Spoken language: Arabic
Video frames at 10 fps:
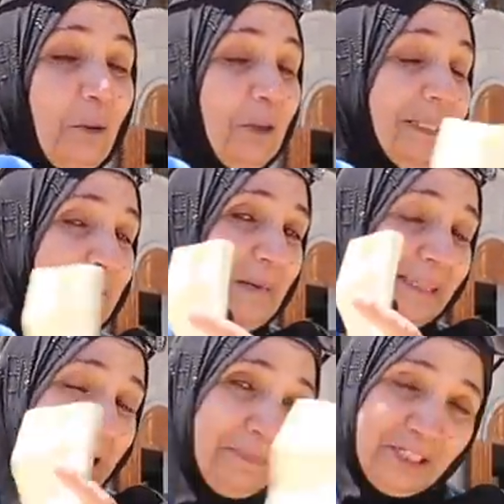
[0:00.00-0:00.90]
ولدي ما
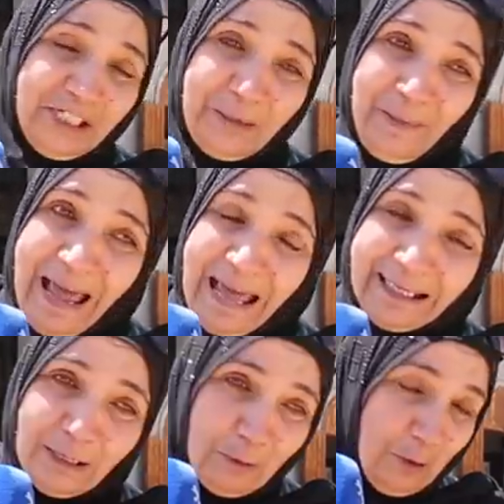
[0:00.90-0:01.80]
دابش شي معاه
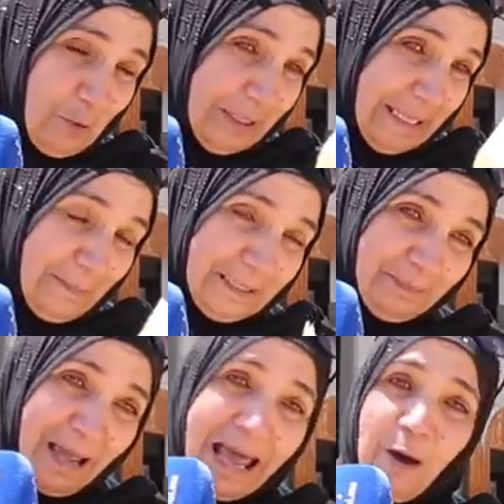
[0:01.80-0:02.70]
كيقول هو دابز
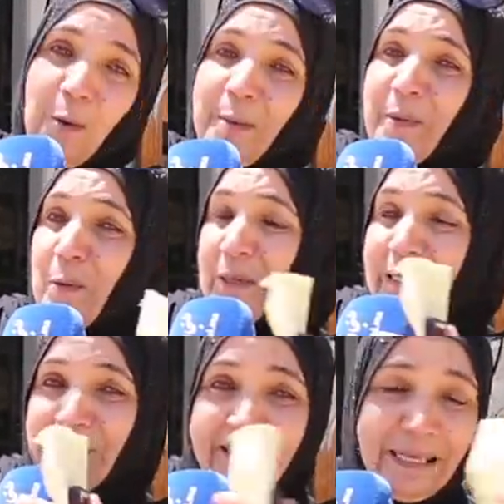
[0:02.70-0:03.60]
معاه هو
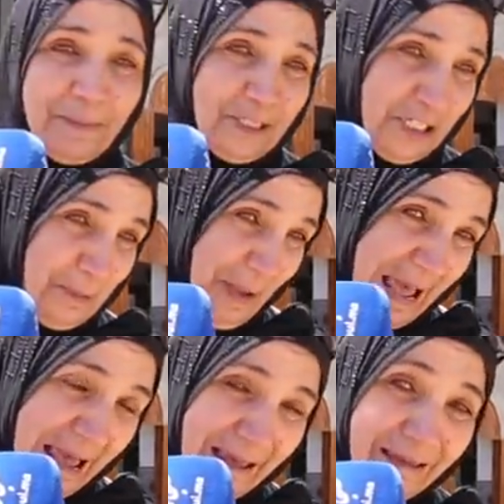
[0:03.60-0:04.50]
ولدي ما دابش شي
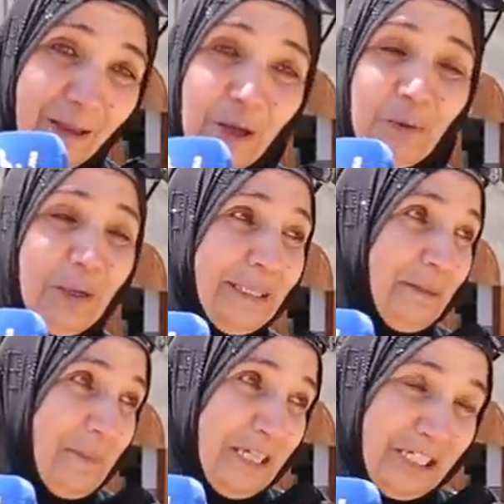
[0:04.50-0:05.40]
معاه ولدي
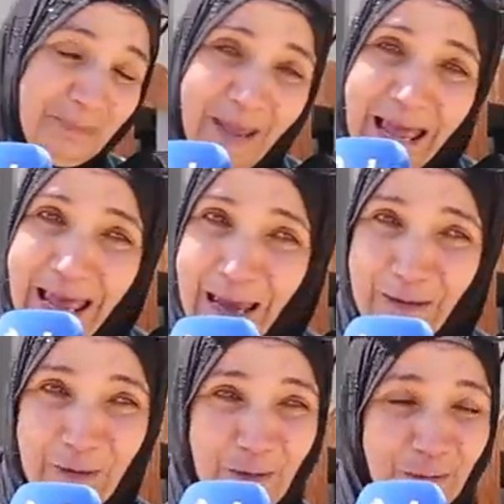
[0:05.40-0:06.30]
ما يجي
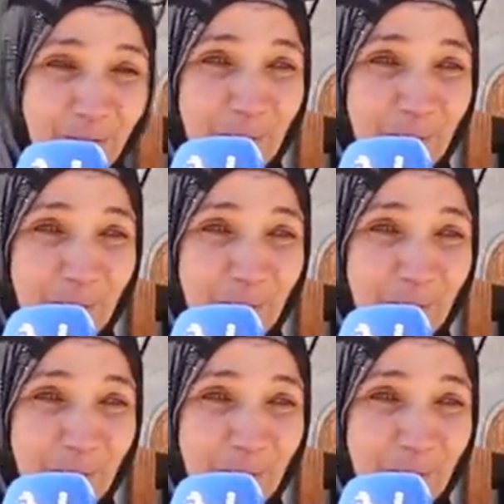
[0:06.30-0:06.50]
بحالو